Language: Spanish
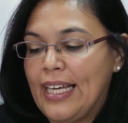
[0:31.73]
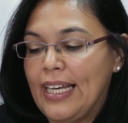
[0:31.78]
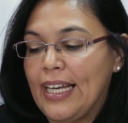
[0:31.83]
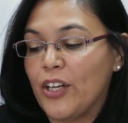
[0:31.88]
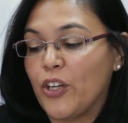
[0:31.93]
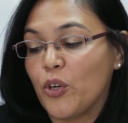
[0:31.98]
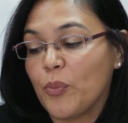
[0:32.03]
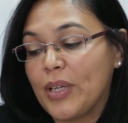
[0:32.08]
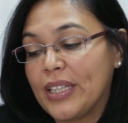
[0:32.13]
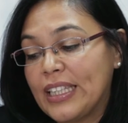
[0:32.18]

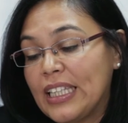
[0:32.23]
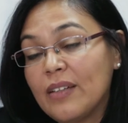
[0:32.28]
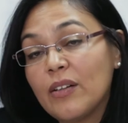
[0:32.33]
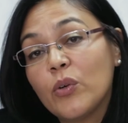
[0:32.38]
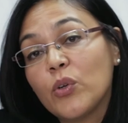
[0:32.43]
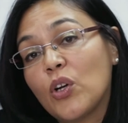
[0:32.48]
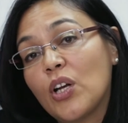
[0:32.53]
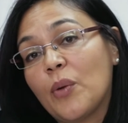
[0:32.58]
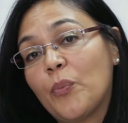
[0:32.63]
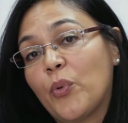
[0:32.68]
La
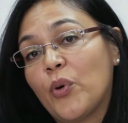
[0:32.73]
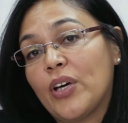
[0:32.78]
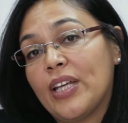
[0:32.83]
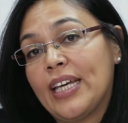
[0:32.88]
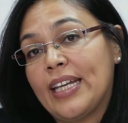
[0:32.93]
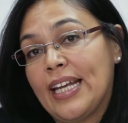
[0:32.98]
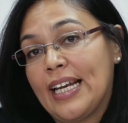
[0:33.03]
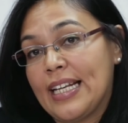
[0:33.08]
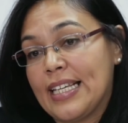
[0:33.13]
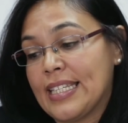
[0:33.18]
normativa uno la
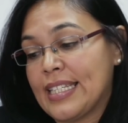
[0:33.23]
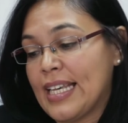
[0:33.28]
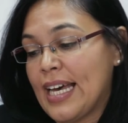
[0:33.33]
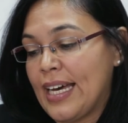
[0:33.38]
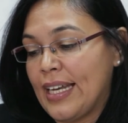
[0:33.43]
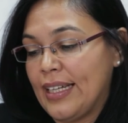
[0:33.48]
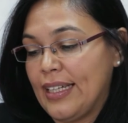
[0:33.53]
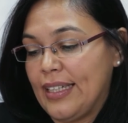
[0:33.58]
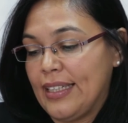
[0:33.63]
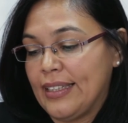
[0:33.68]
puede
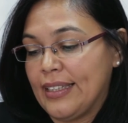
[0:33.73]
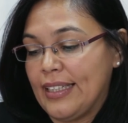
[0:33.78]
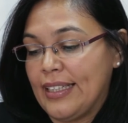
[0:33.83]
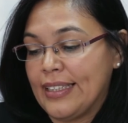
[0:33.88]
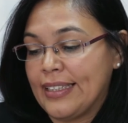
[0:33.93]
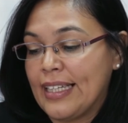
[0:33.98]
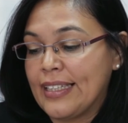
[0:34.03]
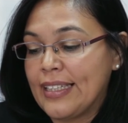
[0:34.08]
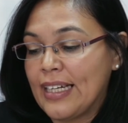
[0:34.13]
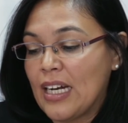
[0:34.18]
analizar,
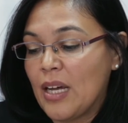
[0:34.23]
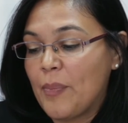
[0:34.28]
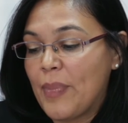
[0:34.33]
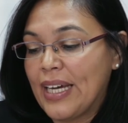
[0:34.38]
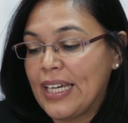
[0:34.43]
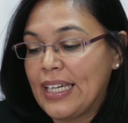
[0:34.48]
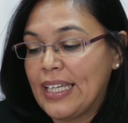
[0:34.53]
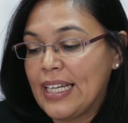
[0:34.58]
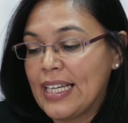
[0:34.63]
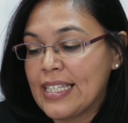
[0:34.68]
está entre las
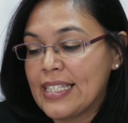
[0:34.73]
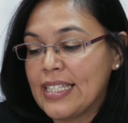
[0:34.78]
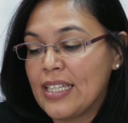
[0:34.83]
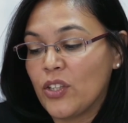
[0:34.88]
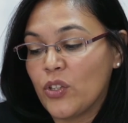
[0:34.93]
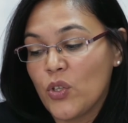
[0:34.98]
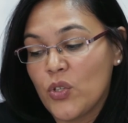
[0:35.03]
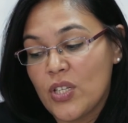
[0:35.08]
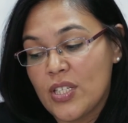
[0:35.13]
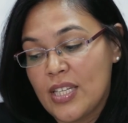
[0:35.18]
páginas
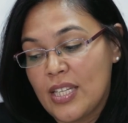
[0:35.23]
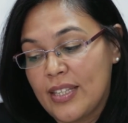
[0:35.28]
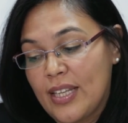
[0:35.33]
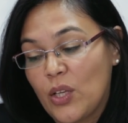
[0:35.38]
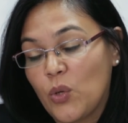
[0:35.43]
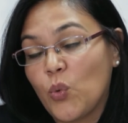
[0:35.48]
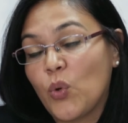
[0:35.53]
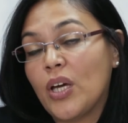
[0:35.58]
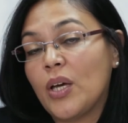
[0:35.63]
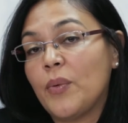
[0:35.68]

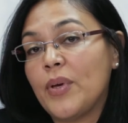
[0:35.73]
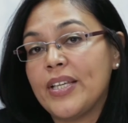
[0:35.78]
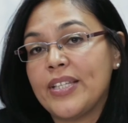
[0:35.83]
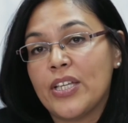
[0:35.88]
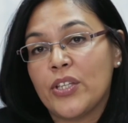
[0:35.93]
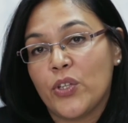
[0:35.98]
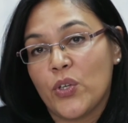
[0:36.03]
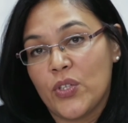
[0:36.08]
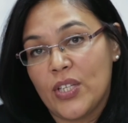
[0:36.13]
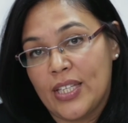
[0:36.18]
169 y
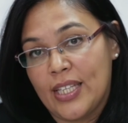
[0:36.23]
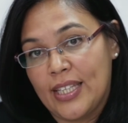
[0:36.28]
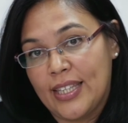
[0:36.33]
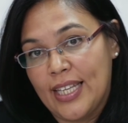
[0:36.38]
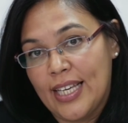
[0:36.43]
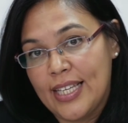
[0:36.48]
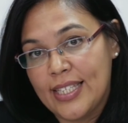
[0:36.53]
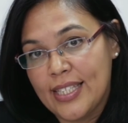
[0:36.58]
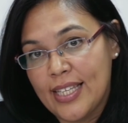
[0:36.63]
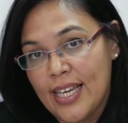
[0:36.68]

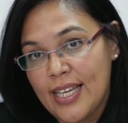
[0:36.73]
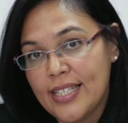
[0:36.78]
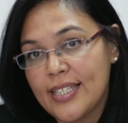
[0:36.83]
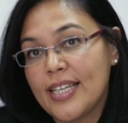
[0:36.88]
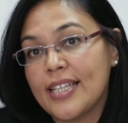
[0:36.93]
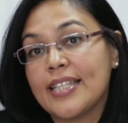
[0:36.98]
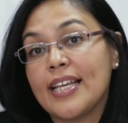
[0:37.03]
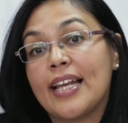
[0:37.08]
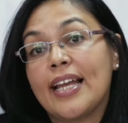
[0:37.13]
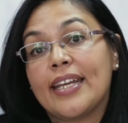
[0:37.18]
176,
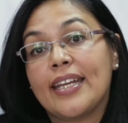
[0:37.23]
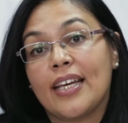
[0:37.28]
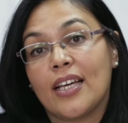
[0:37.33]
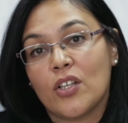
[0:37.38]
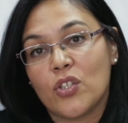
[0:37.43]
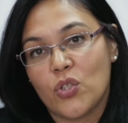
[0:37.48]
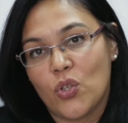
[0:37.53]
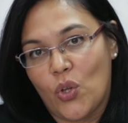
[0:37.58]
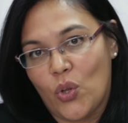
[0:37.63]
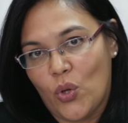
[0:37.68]
es el
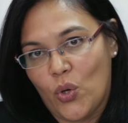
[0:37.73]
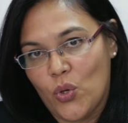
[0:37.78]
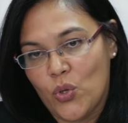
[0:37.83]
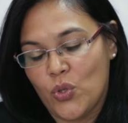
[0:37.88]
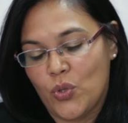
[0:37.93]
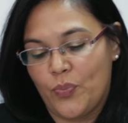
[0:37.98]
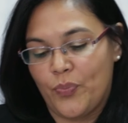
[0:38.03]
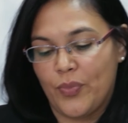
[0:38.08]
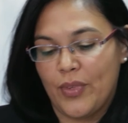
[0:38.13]
anexo 2.